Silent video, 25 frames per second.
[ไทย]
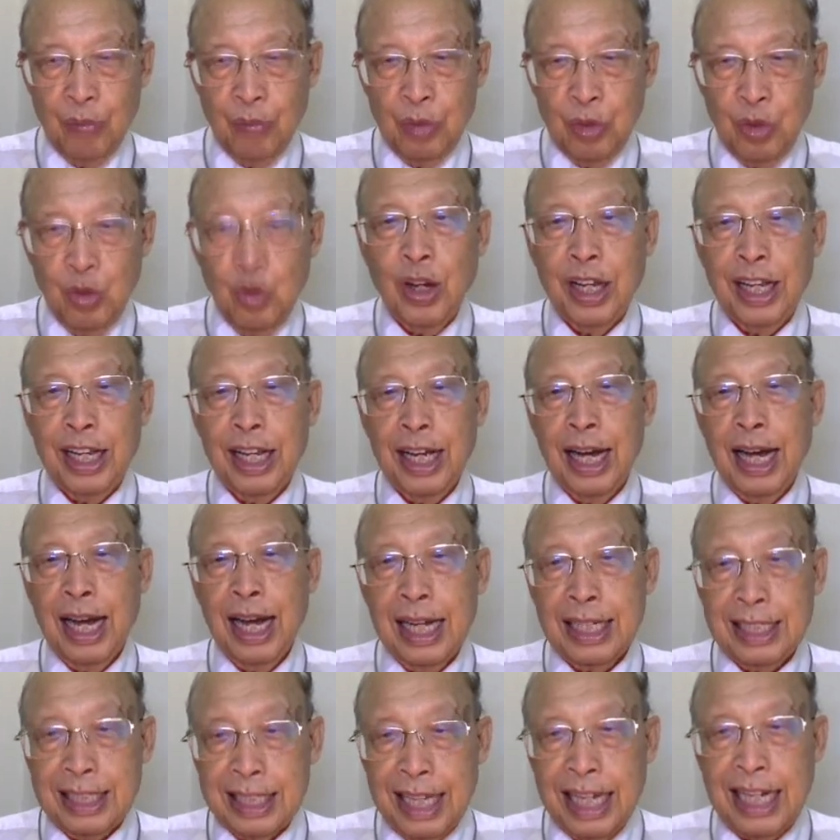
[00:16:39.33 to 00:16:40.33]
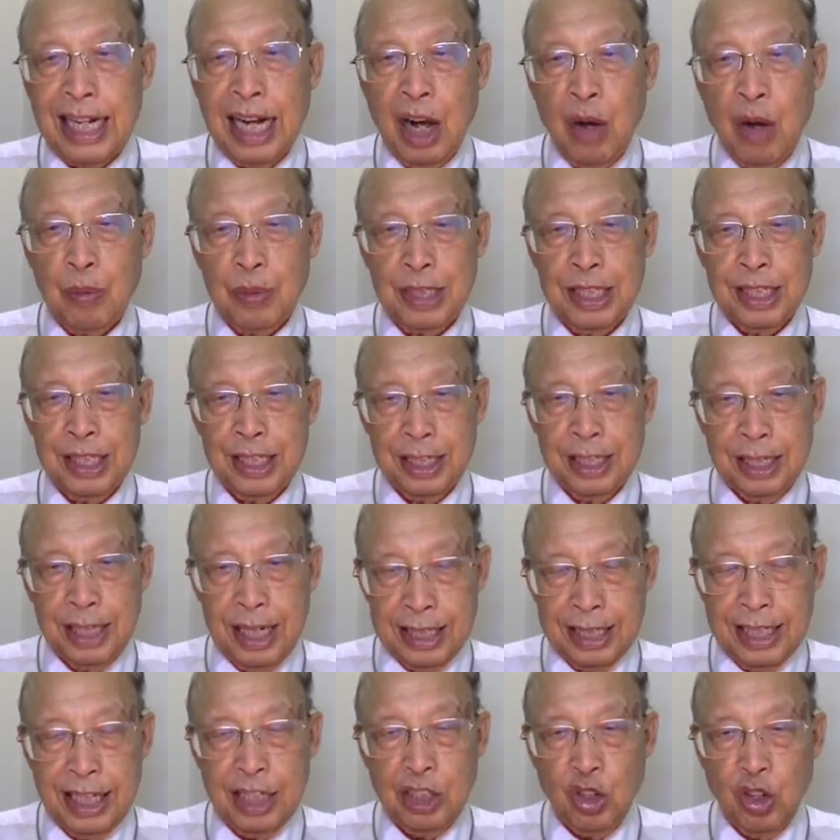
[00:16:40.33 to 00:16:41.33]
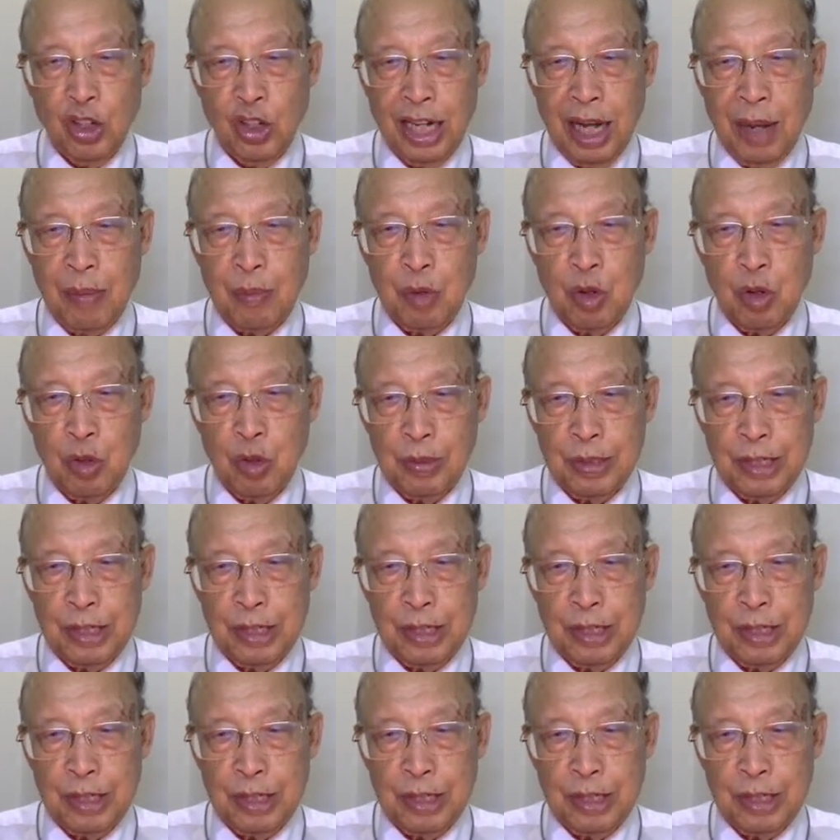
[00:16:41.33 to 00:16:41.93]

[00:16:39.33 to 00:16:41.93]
ด้วยอาศัยข่าวประเสริฐอาศัยถอยคำของ